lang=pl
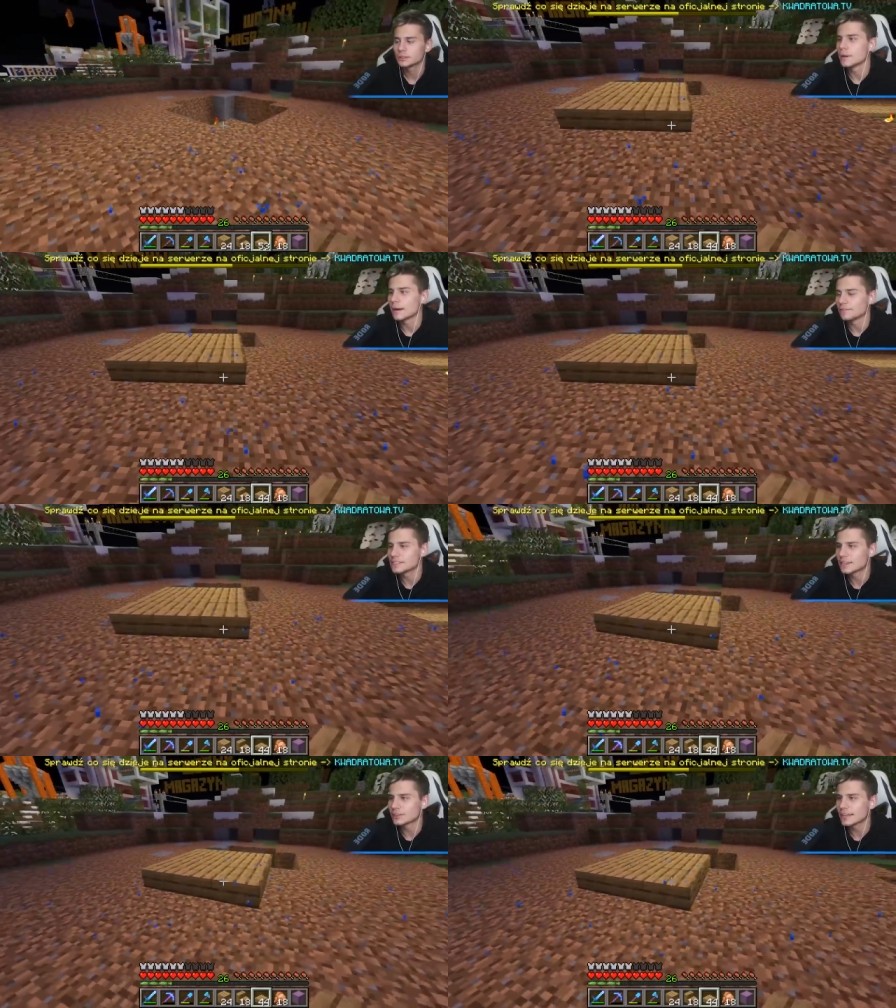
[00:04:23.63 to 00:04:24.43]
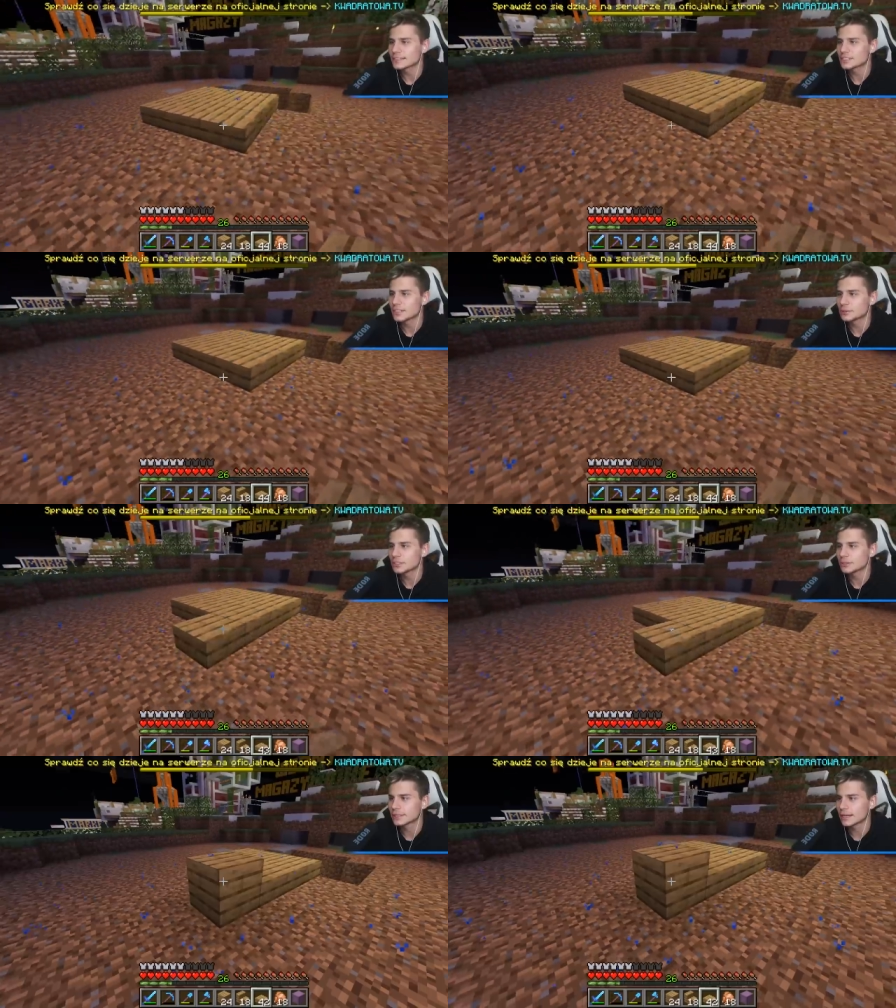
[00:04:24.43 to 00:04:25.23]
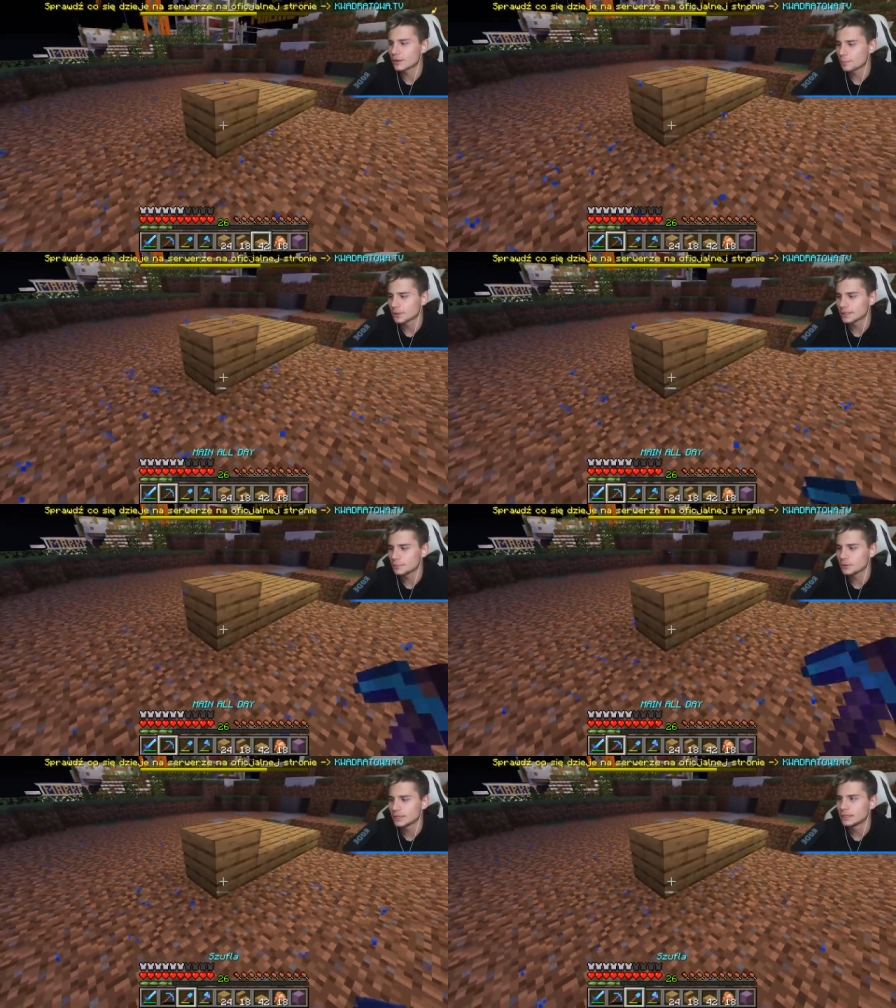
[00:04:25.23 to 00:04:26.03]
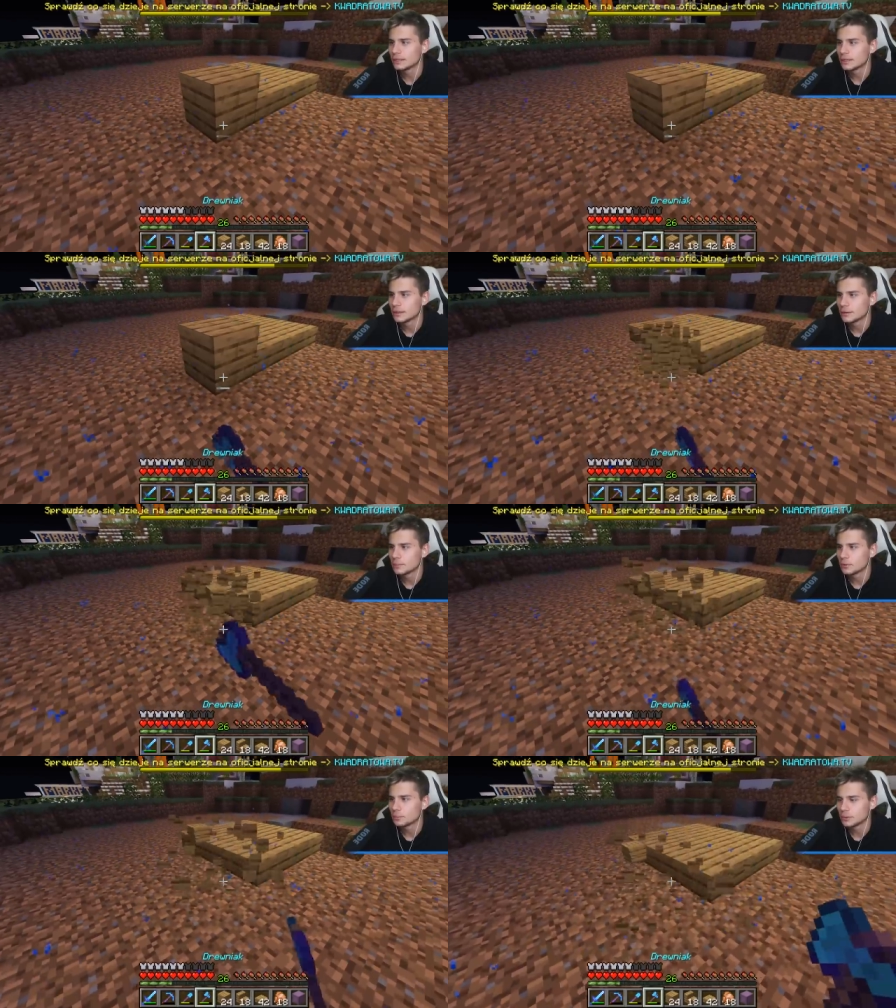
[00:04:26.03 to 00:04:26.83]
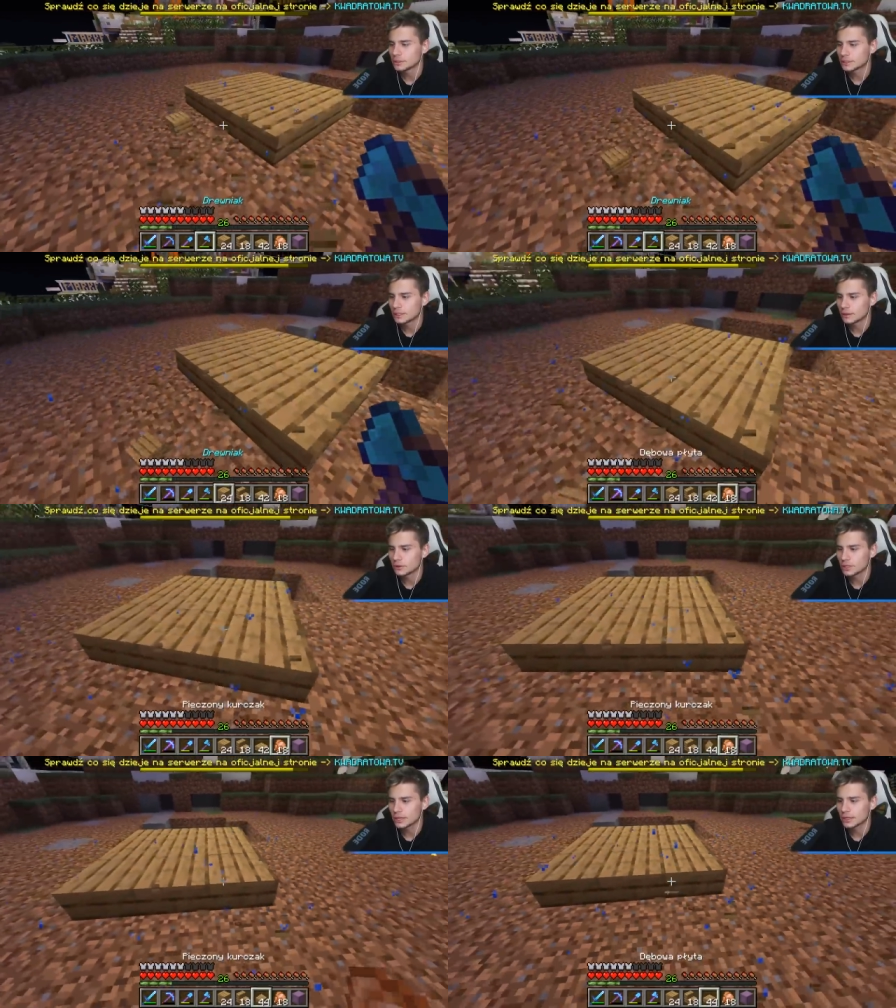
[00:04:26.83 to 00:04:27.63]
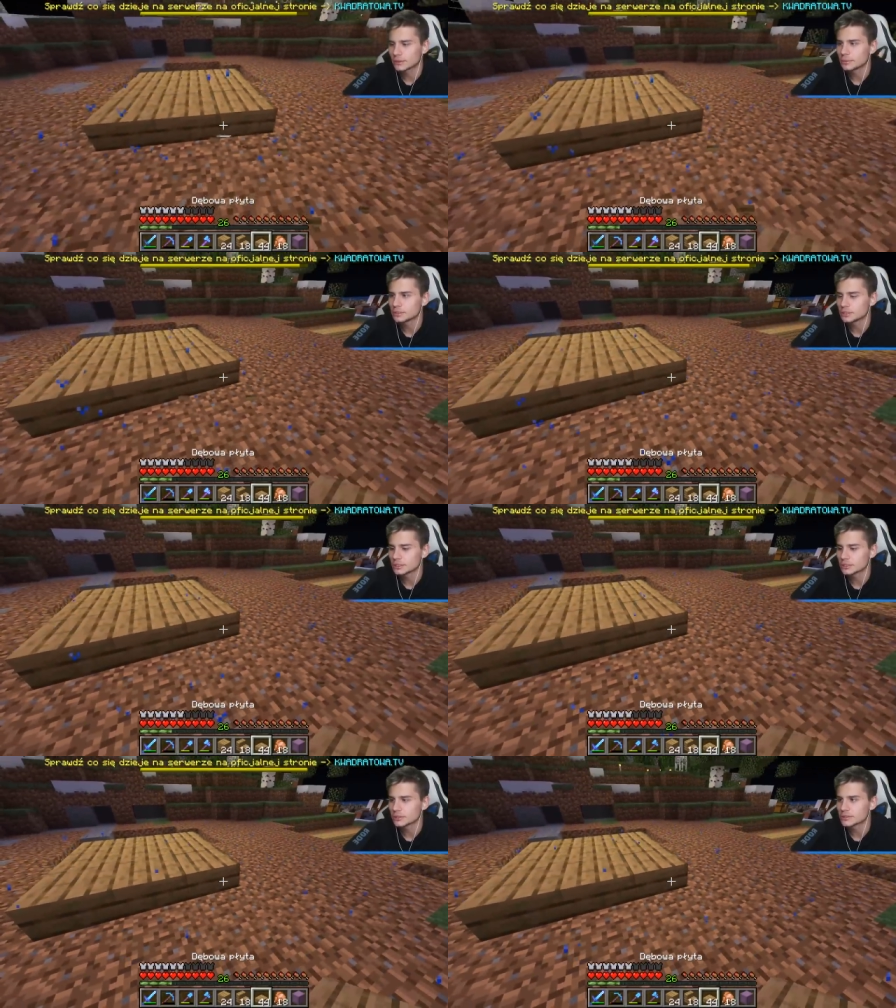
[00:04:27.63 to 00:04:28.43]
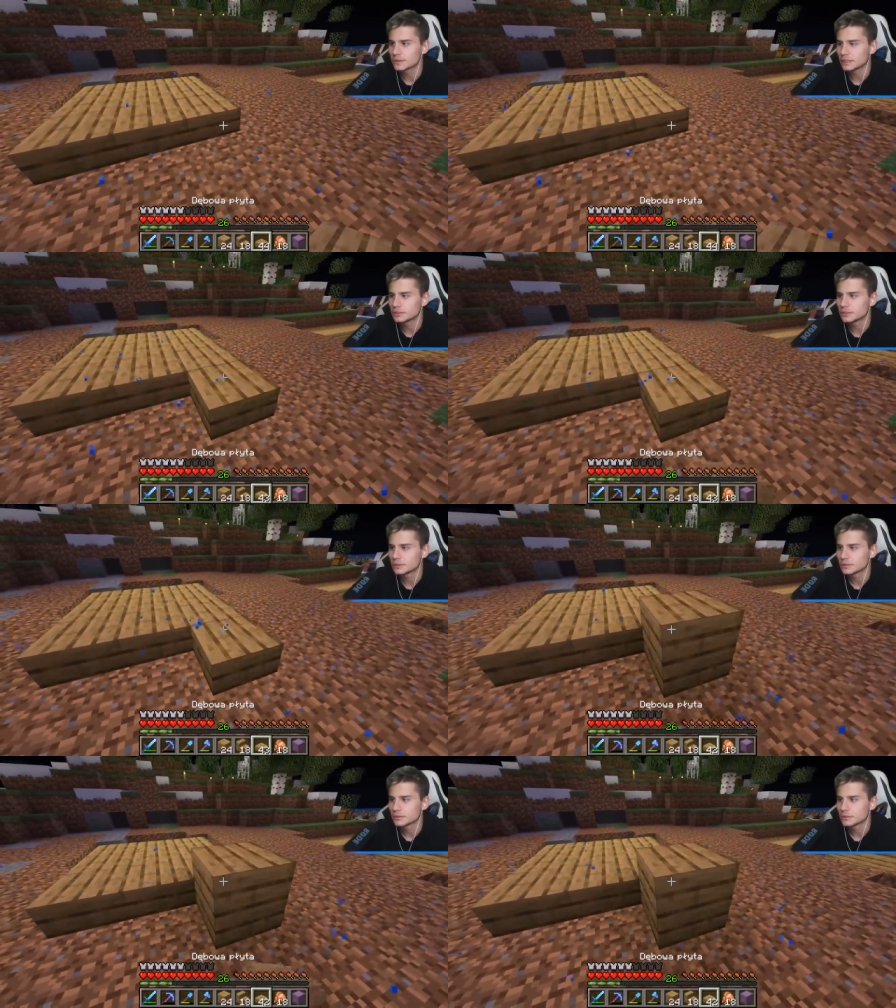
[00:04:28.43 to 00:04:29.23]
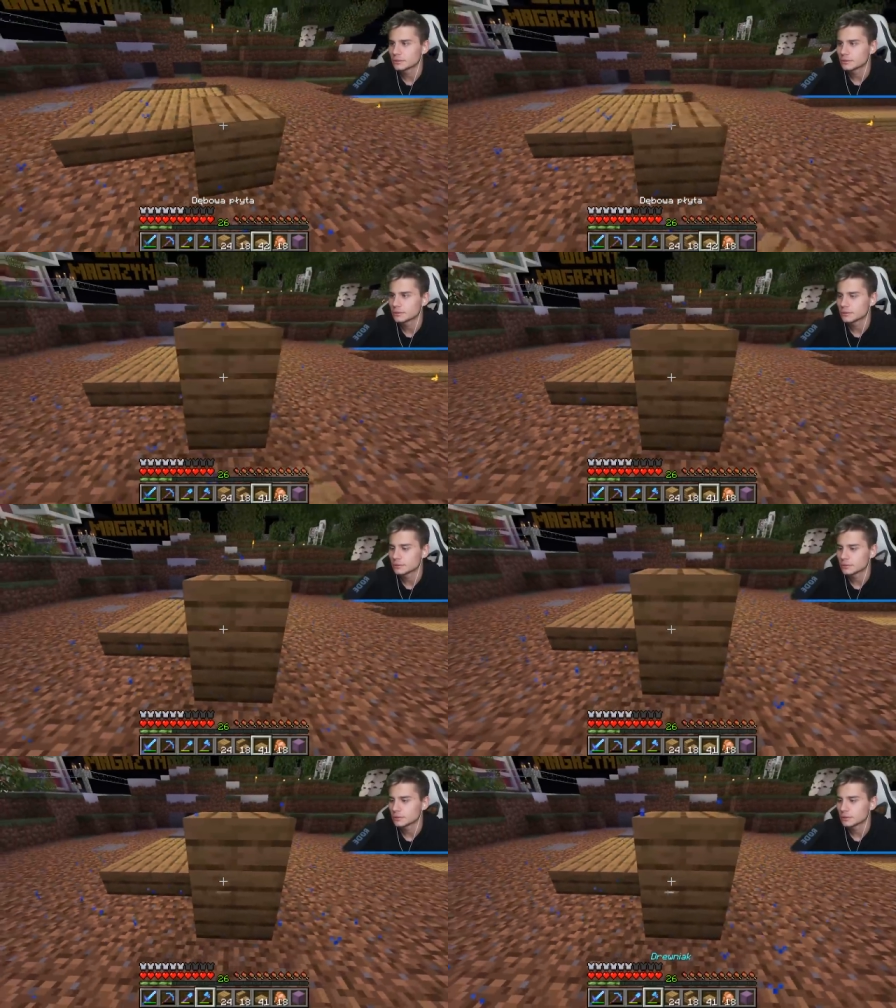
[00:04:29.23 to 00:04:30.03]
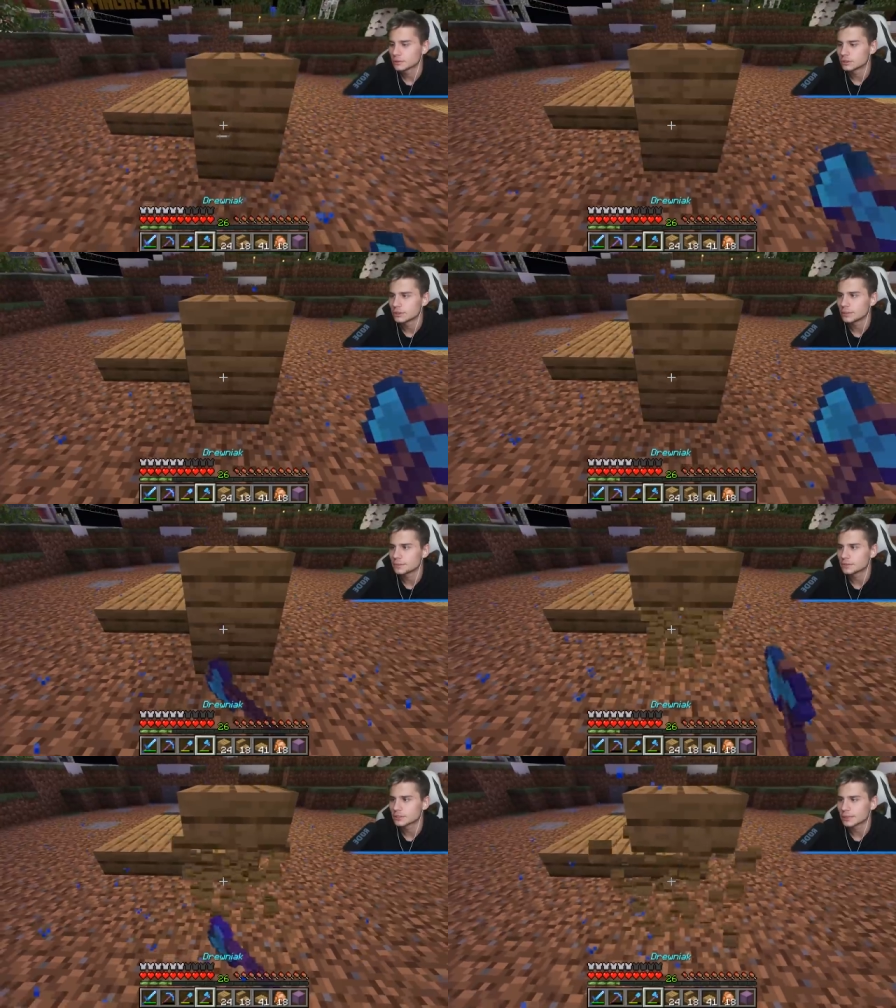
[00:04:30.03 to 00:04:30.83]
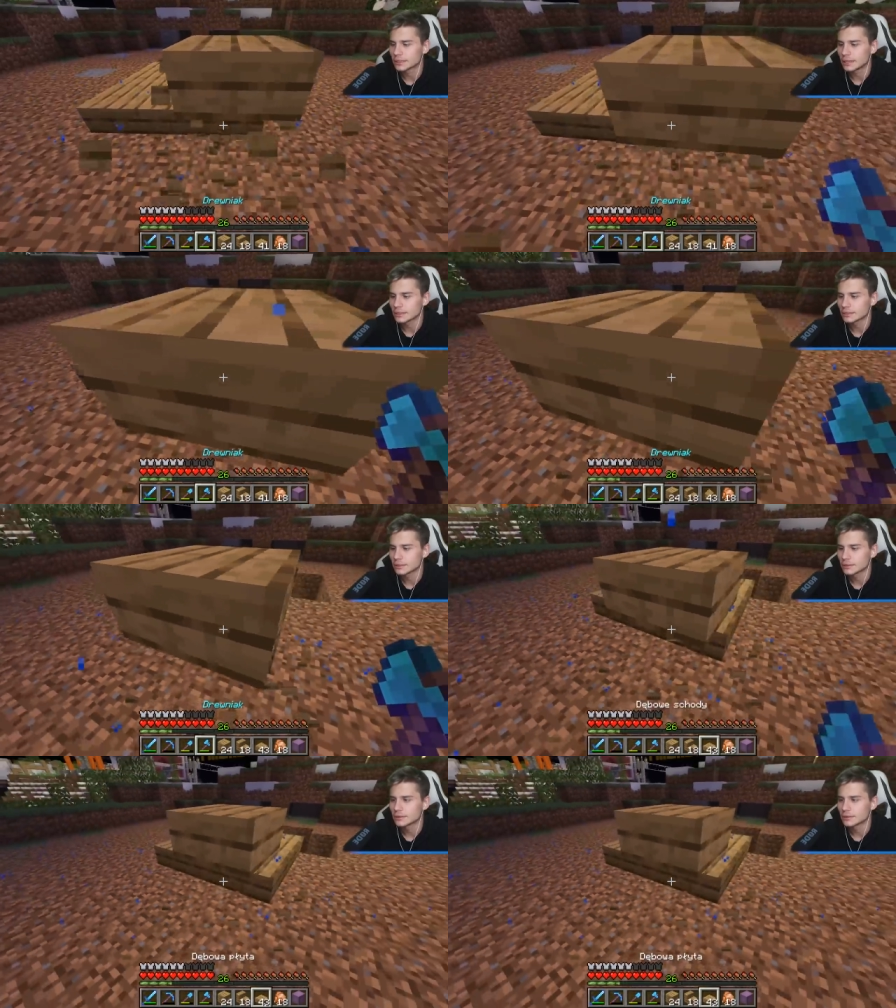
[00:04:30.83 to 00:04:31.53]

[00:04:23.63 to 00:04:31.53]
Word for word: Dobra, więc jego tak zaczynał się od tego. Potem były półpłytki. O nie, to będzie ciężko rozwalić. Czyli najpierw trzeba tak.